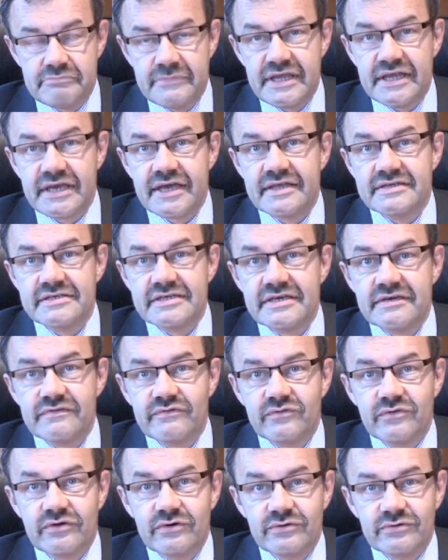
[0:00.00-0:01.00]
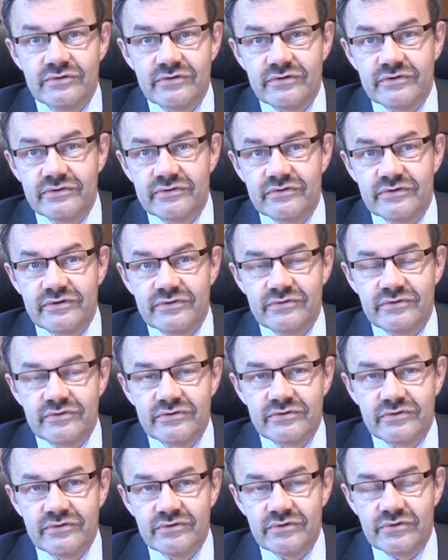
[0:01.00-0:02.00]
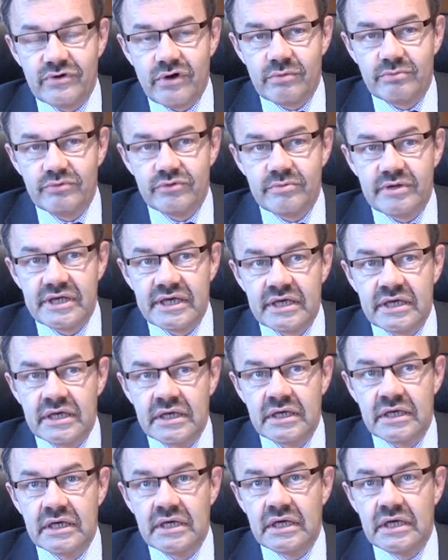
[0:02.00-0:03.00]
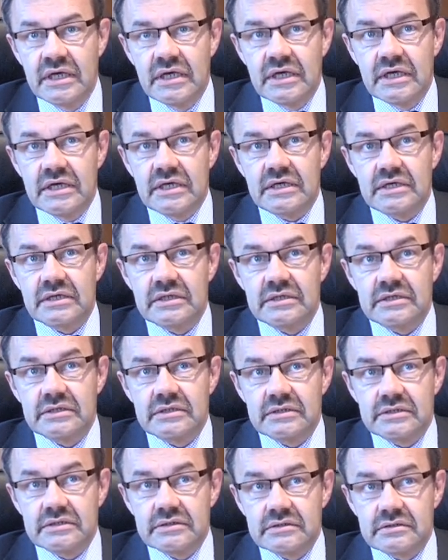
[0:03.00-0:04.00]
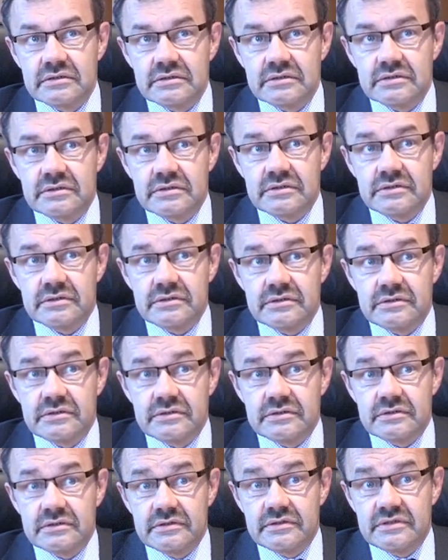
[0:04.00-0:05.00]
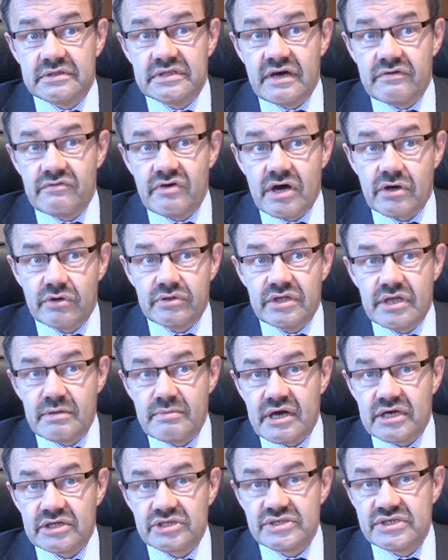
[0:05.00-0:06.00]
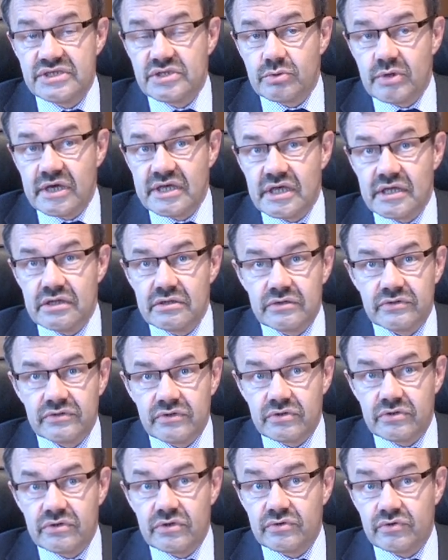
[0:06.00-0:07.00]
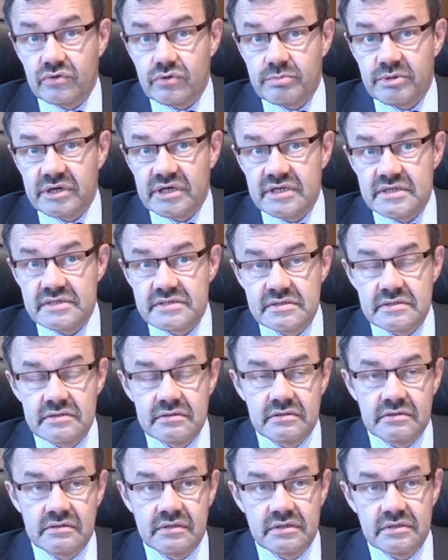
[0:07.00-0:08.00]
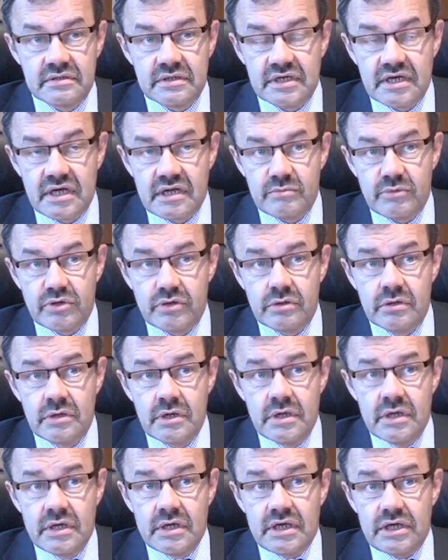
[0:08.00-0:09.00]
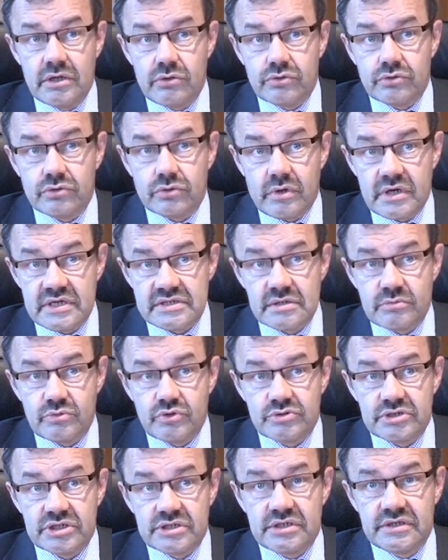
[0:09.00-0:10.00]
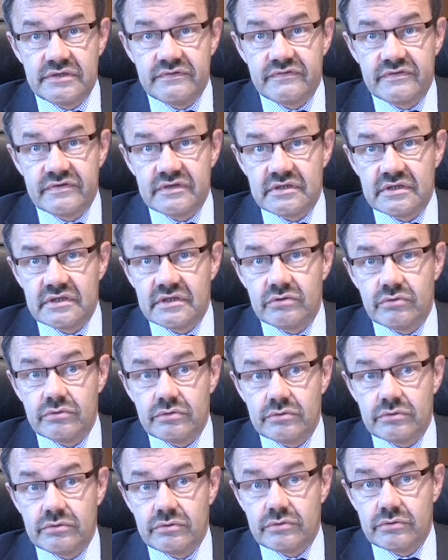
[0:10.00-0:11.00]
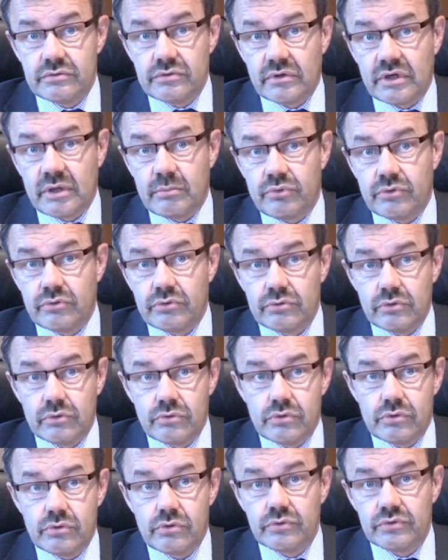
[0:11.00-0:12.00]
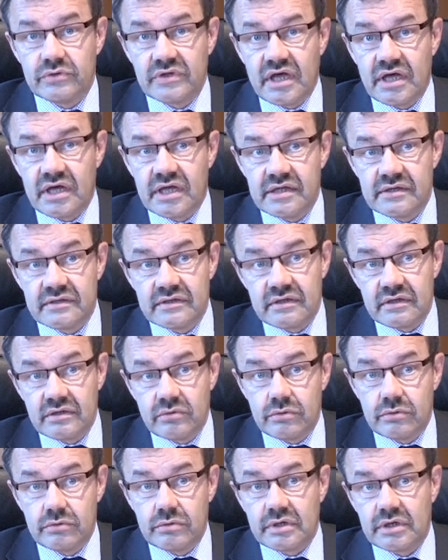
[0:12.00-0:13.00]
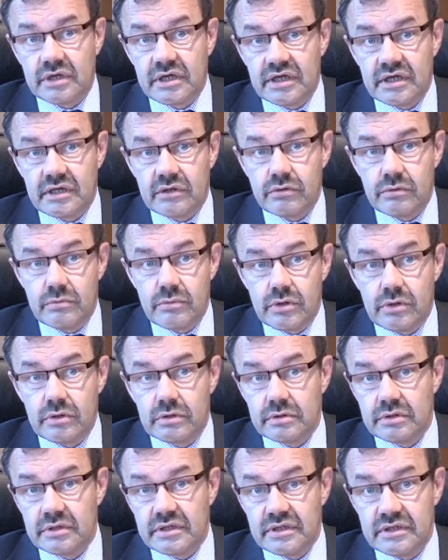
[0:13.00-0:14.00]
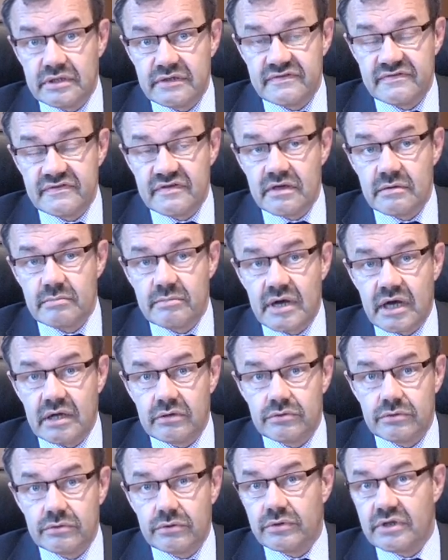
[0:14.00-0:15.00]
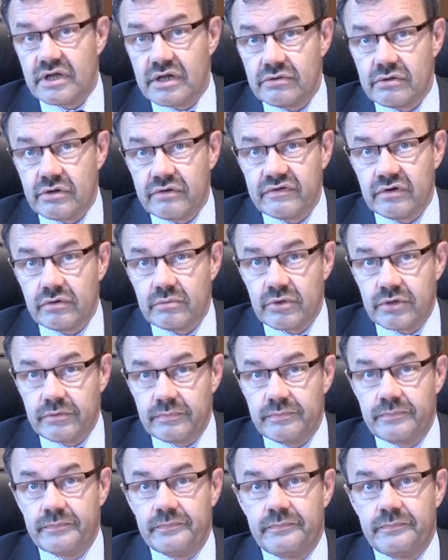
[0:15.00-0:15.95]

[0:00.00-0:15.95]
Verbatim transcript: négative dans, le grand public. Euh, d'avoir une démarche citoyenne en tant qu'entreprise également. Et le troisième objectif, c'était de répondre aux contraintes et aux règlements initiés par le Grenelle de l'environnement